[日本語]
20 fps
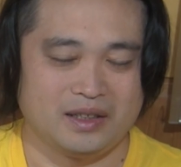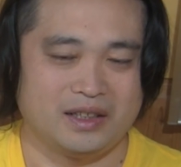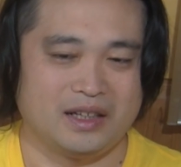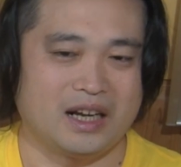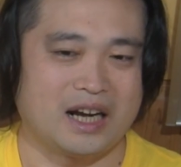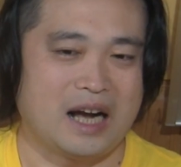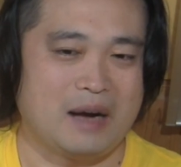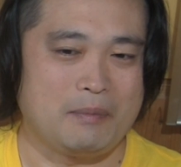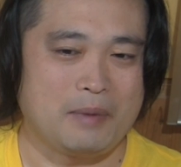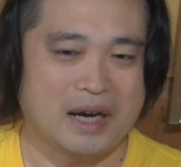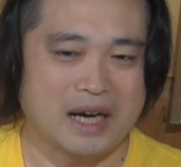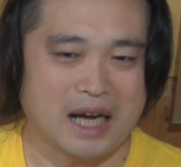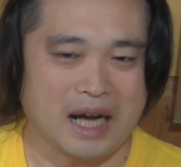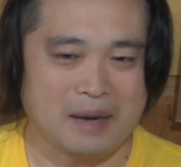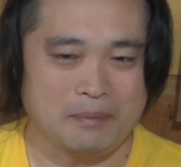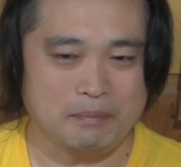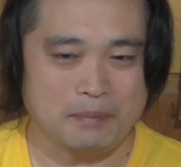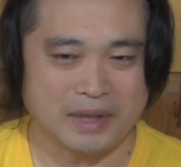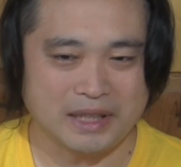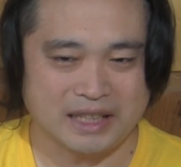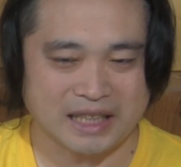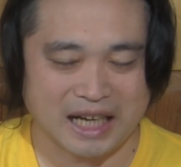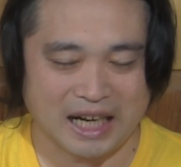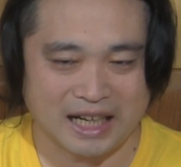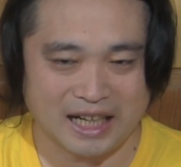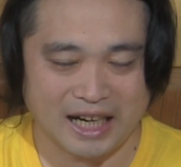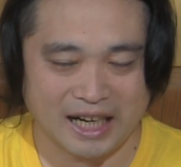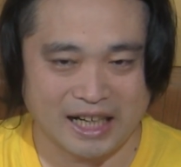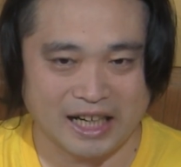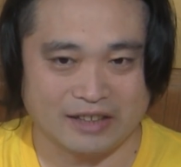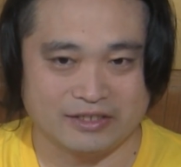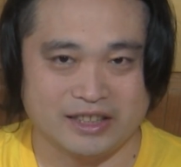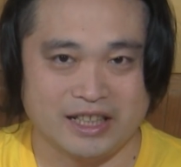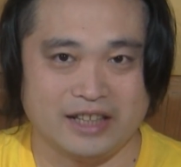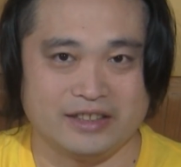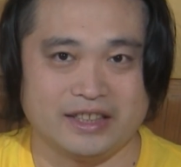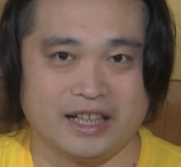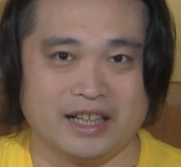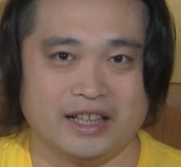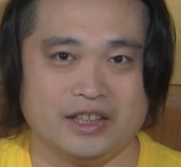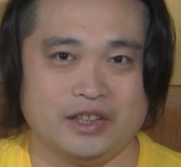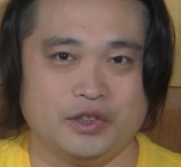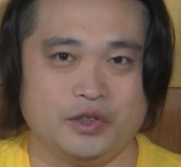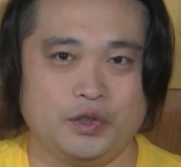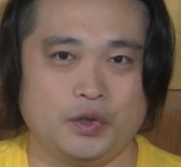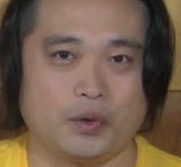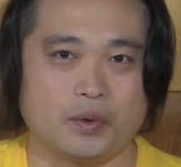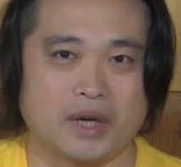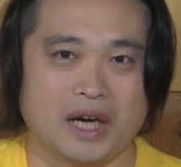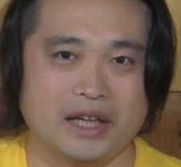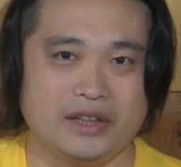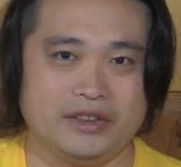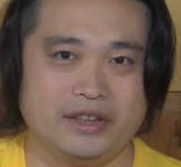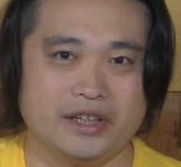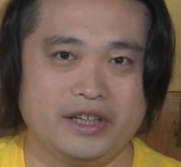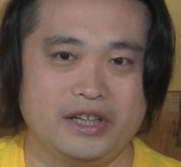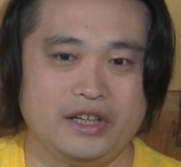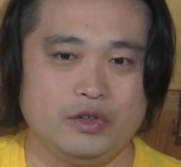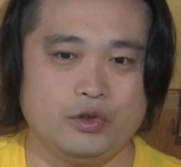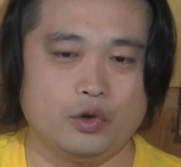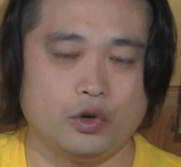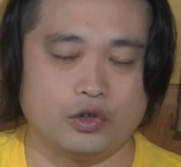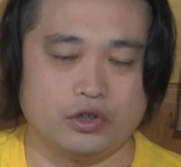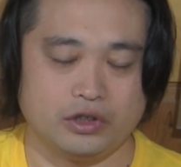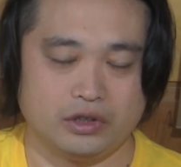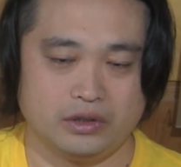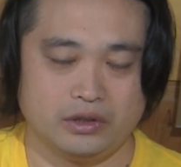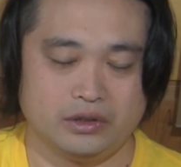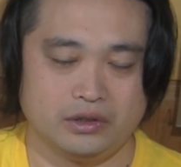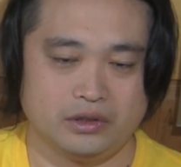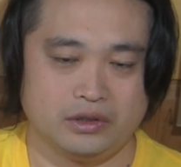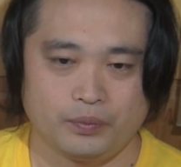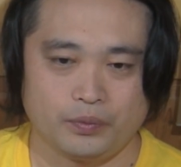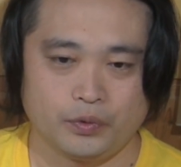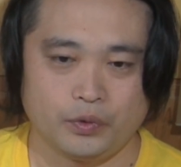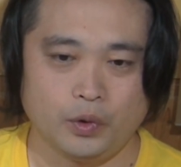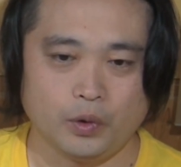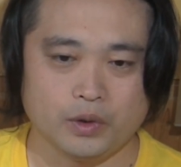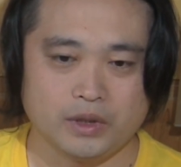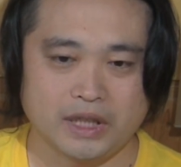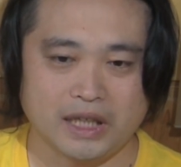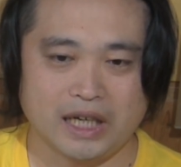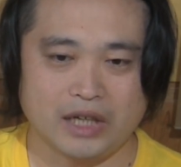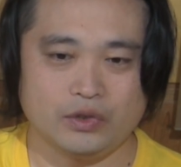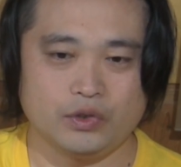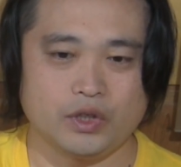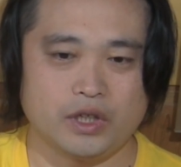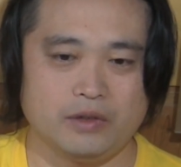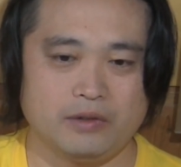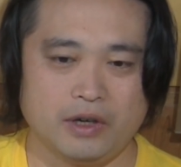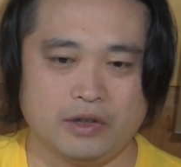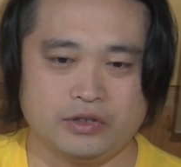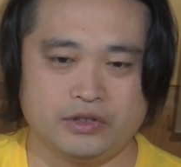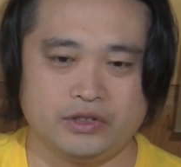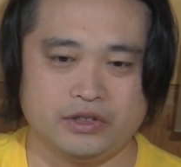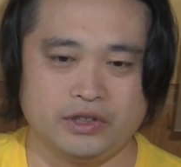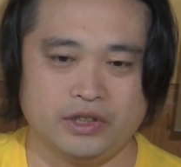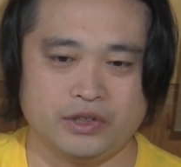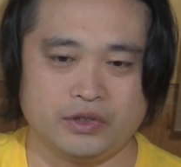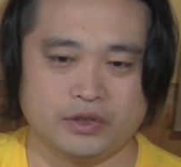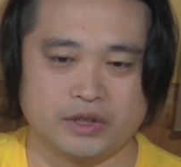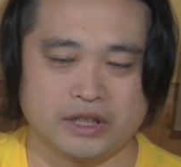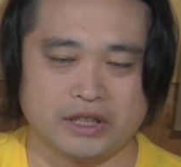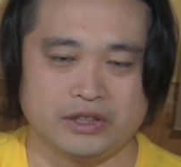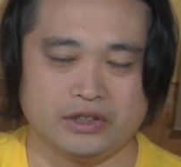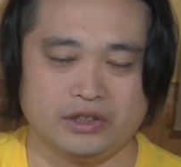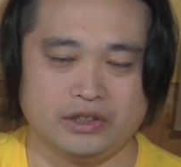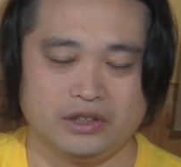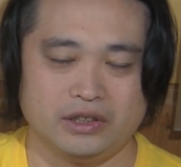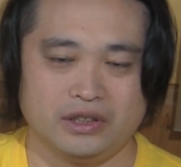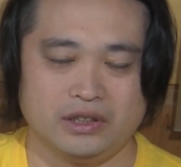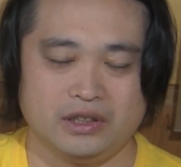なんかあんまし考えなくていいですね。直感的に動く。遠ざかるときは普通に操作する。